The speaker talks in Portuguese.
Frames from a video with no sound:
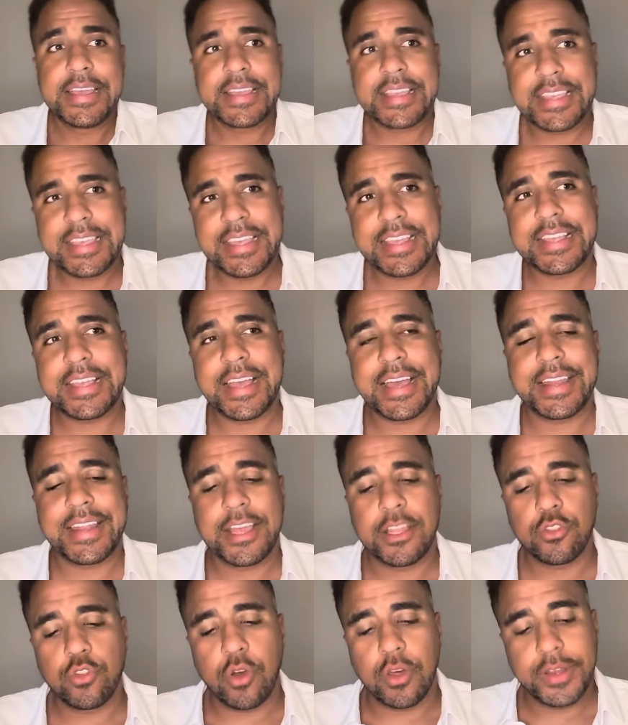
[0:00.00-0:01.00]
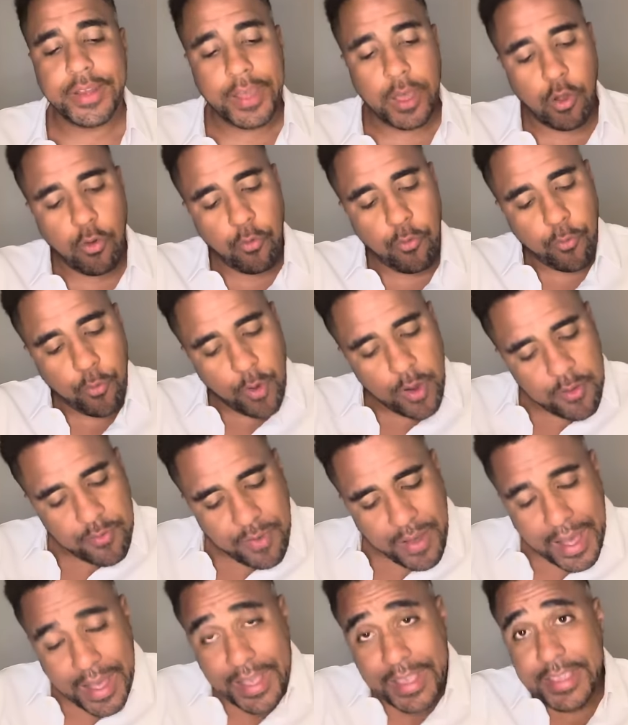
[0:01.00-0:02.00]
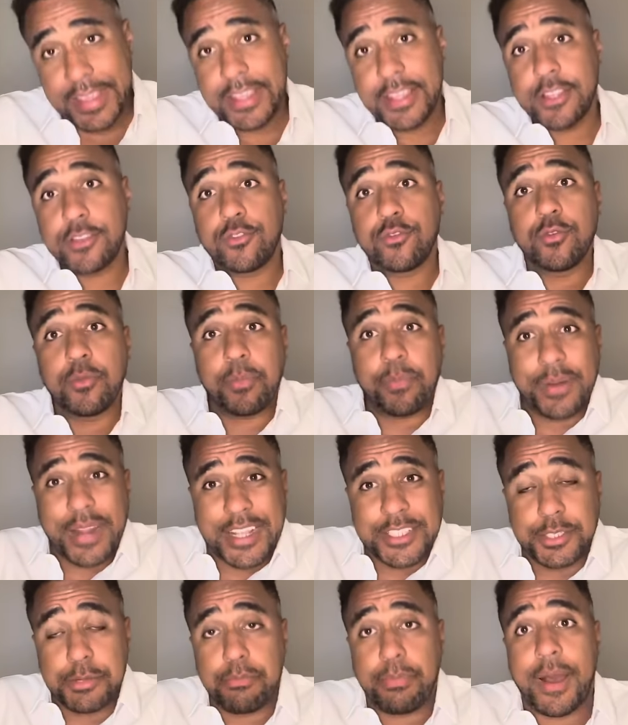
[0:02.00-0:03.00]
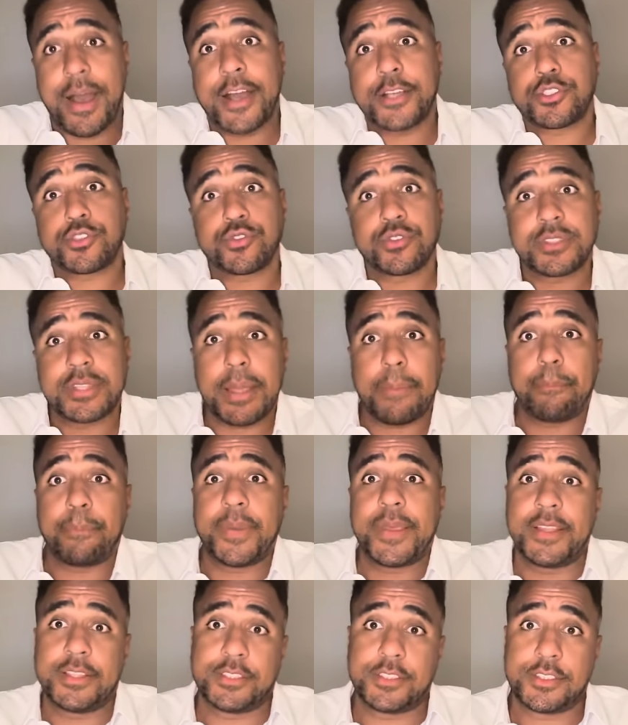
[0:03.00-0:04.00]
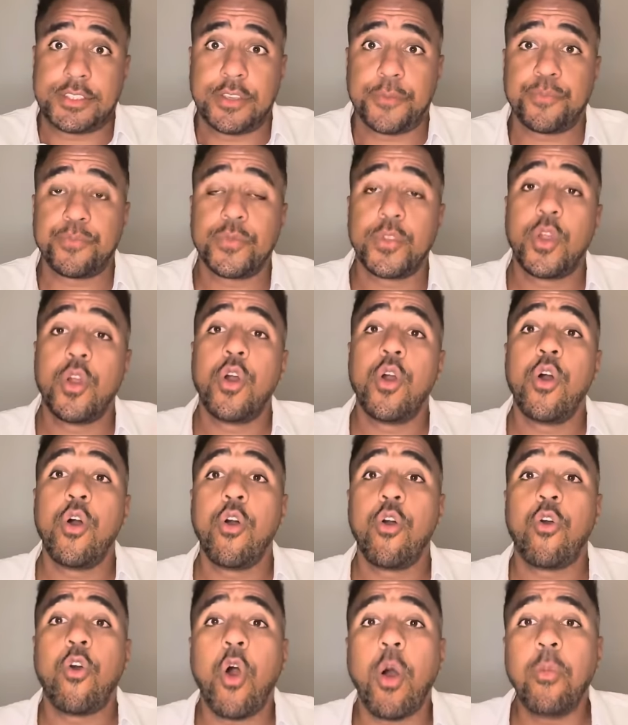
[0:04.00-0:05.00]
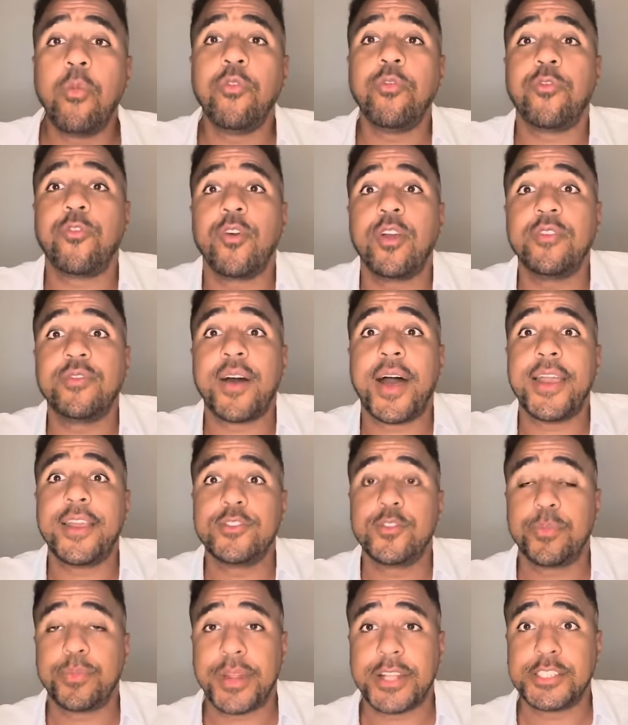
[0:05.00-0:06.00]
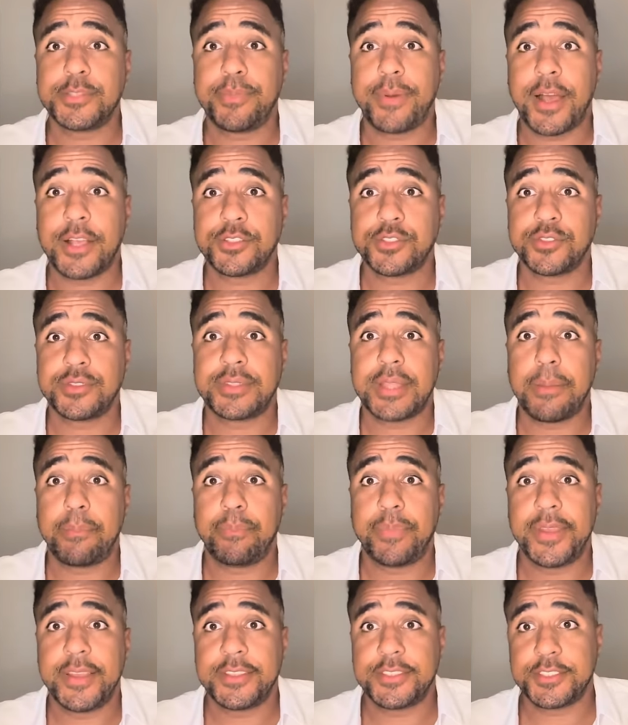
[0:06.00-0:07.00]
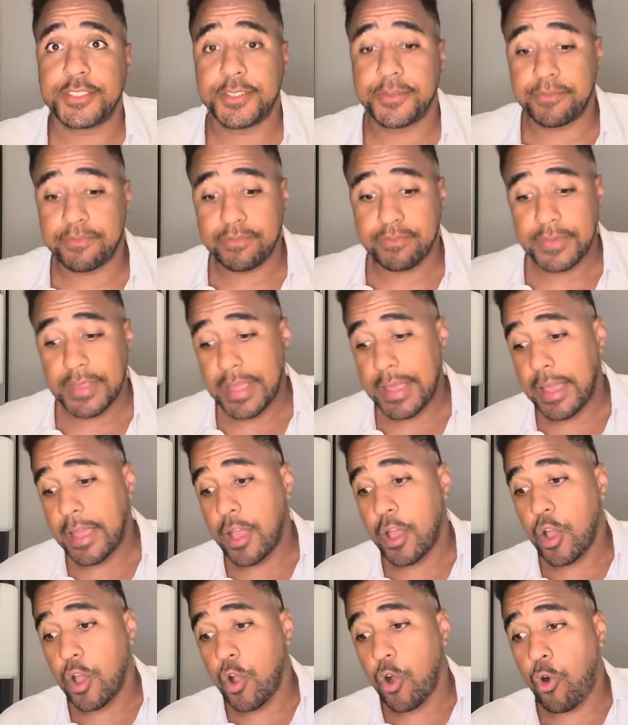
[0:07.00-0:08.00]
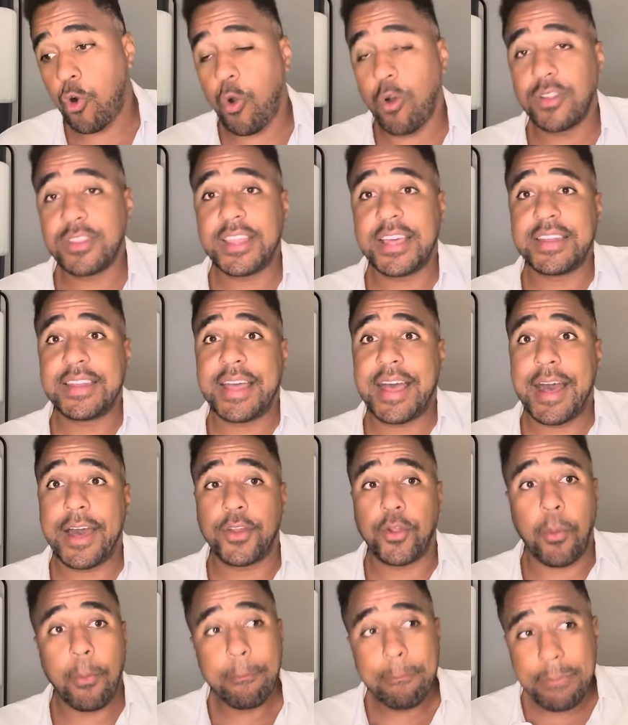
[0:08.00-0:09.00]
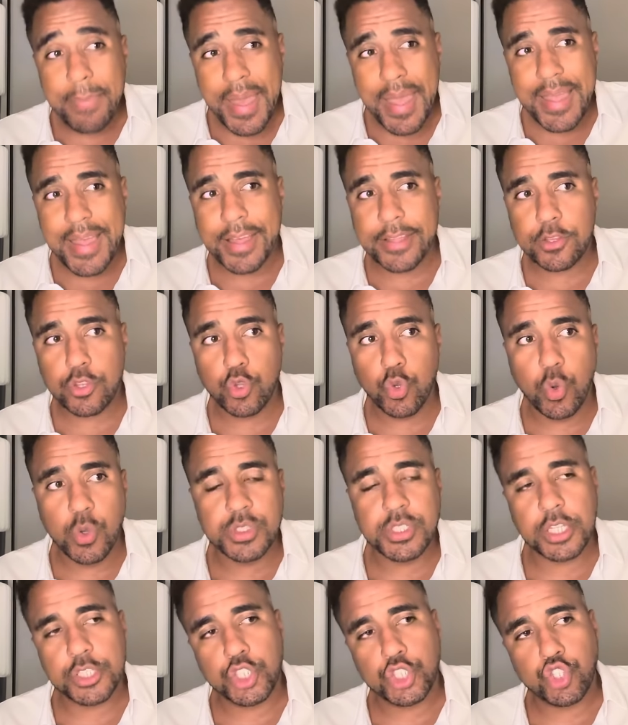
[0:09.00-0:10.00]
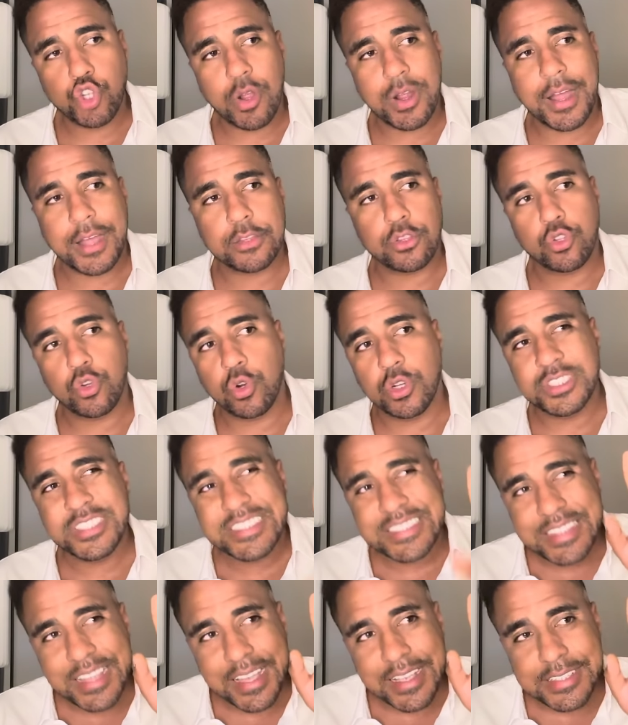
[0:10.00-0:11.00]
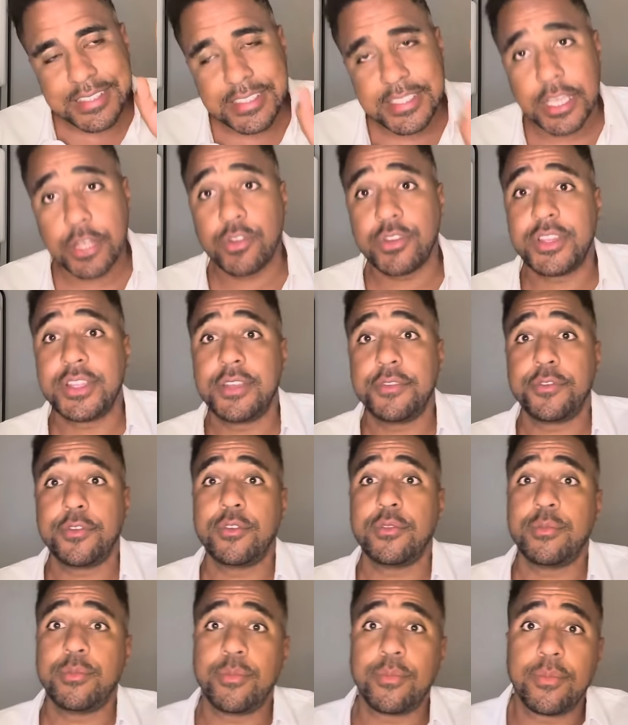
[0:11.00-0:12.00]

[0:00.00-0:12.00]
que, querendo ou não, foi varrido para debaixo do tapete. Como foi varrido para debaixo do tapete? Condenaram meia dúzia de jogador de terceiro nível,